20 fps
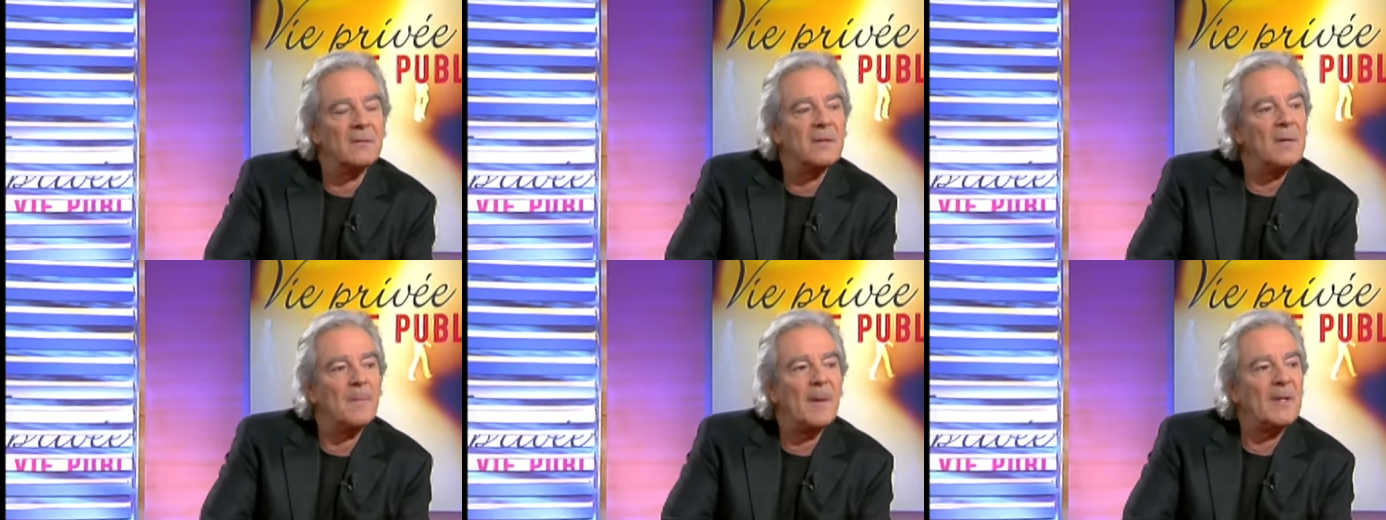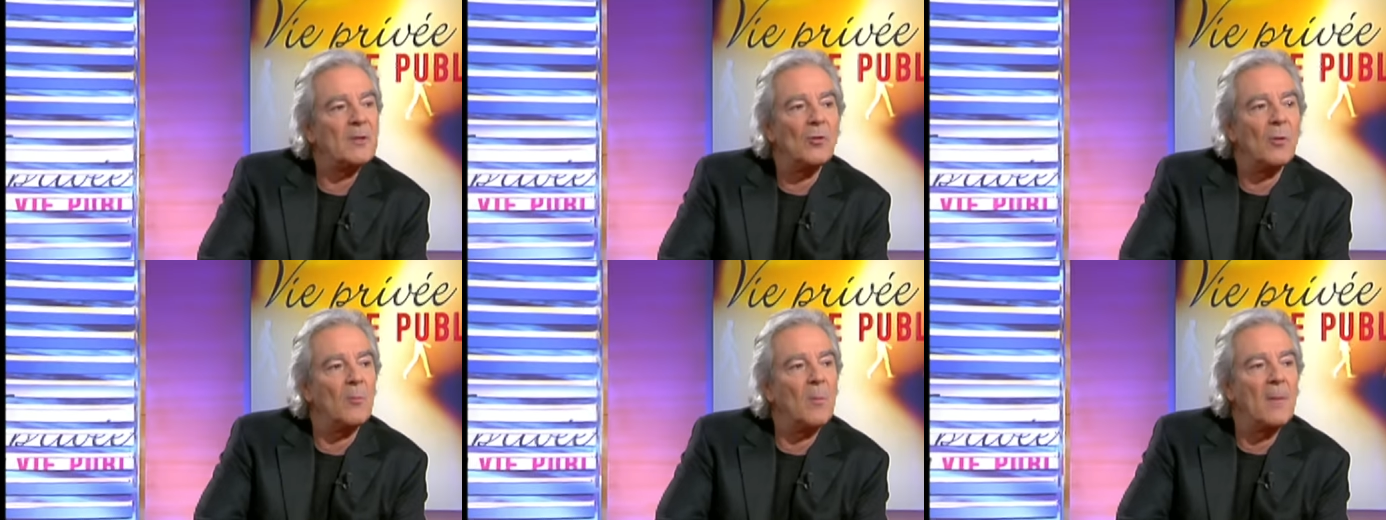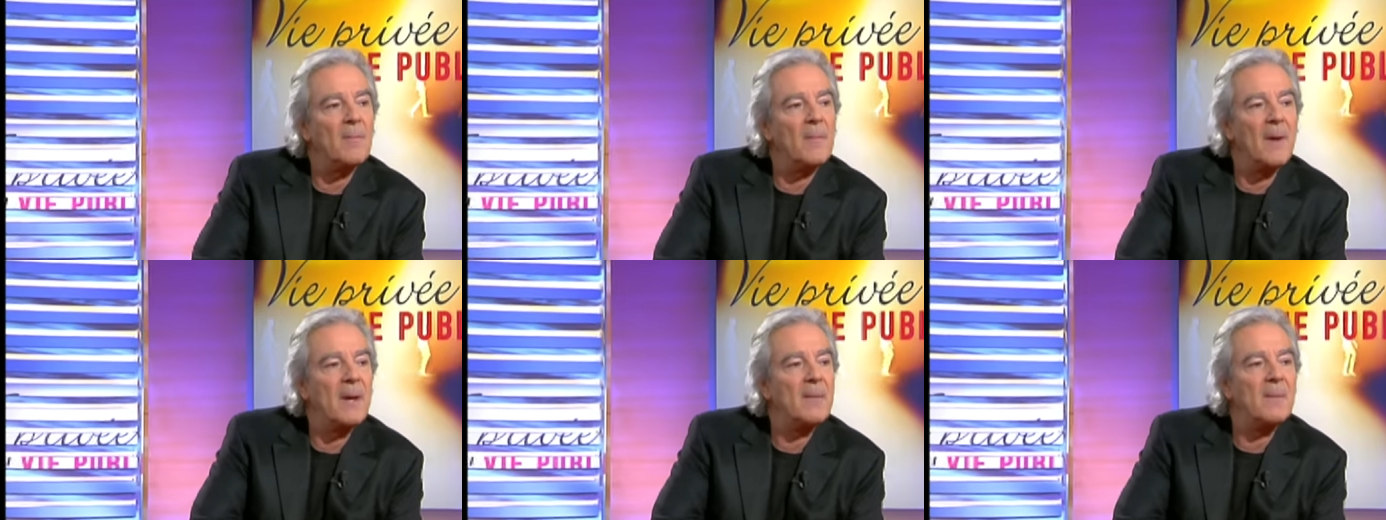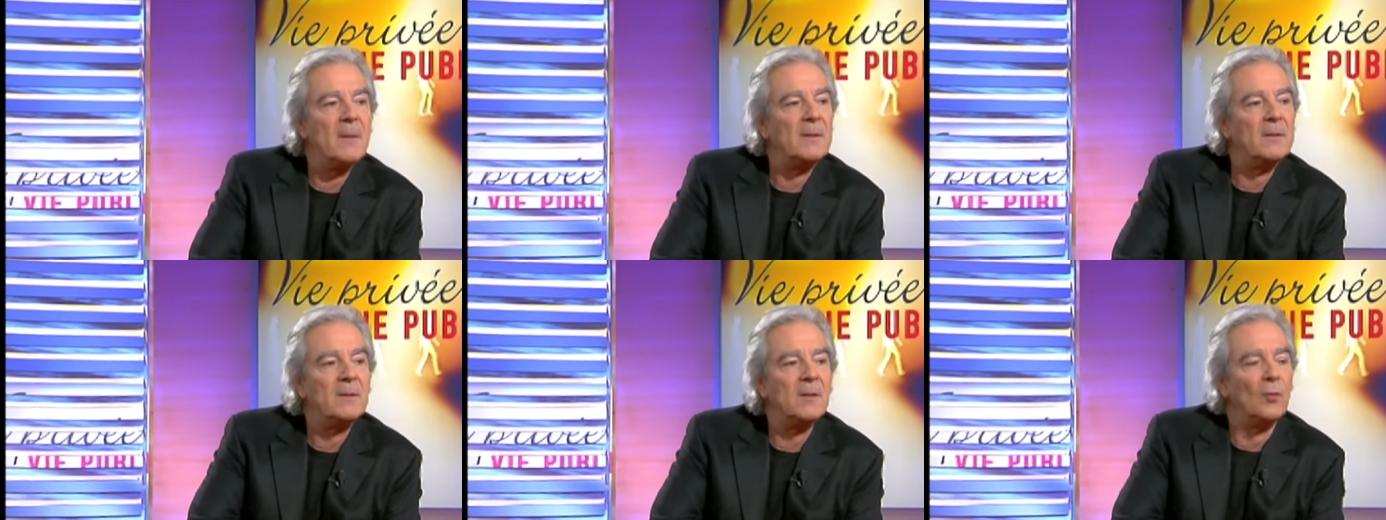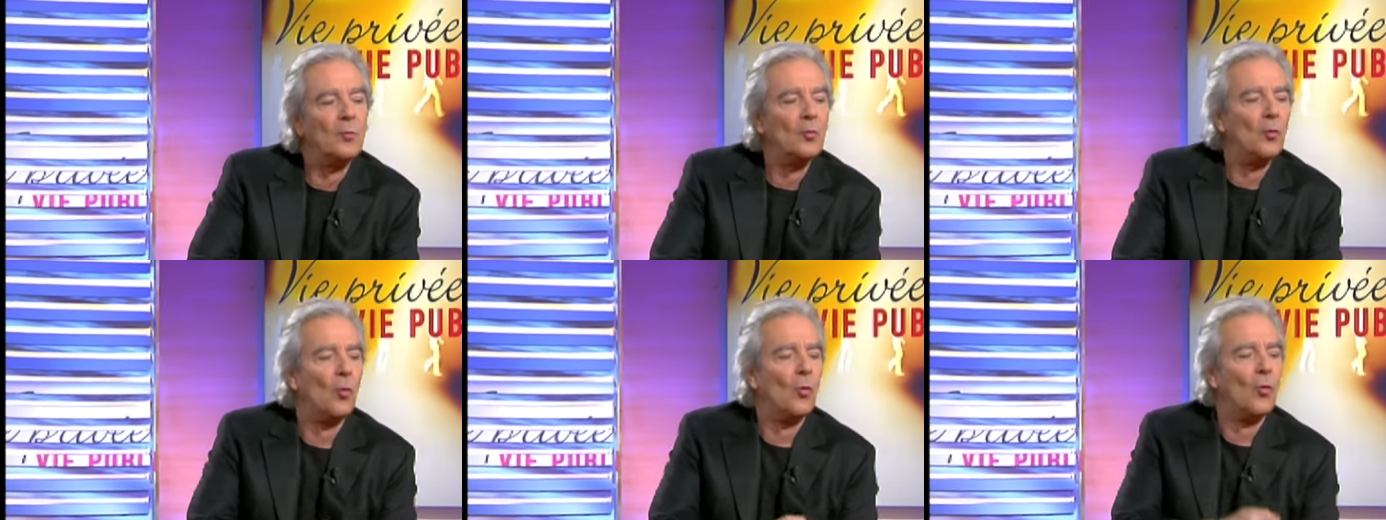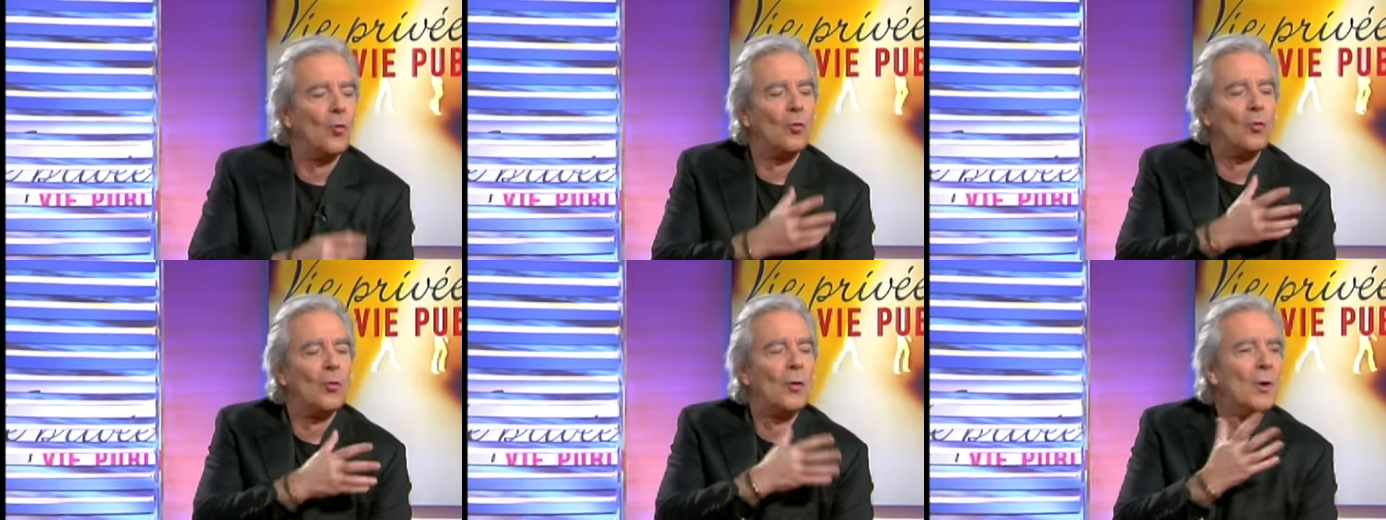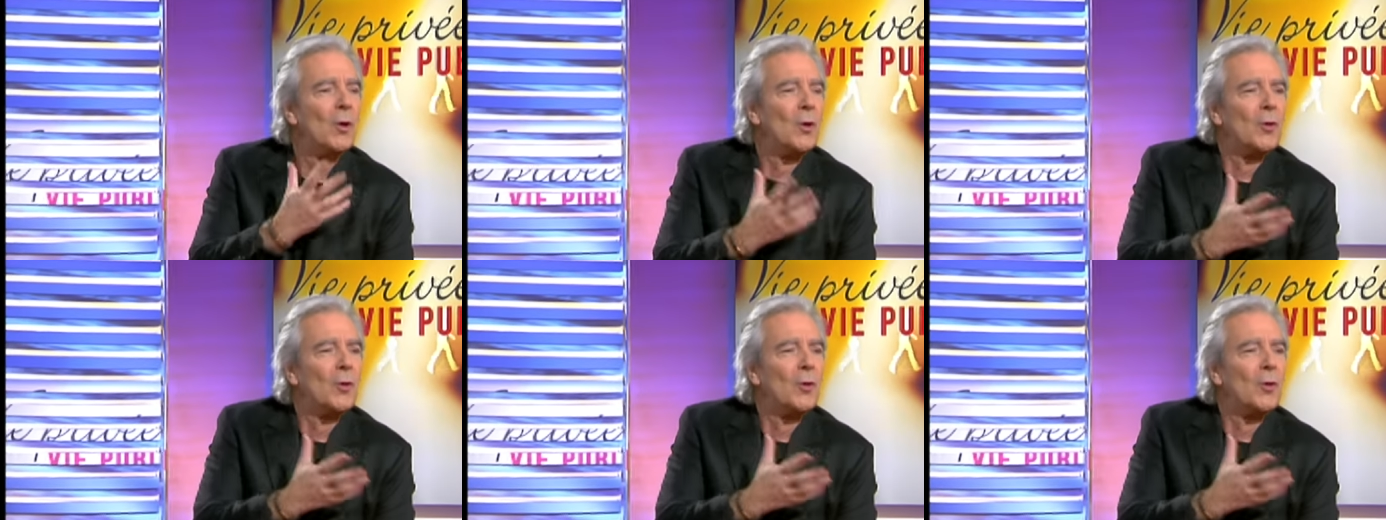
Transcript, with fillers: c'est pas sur moi-même et de dire non,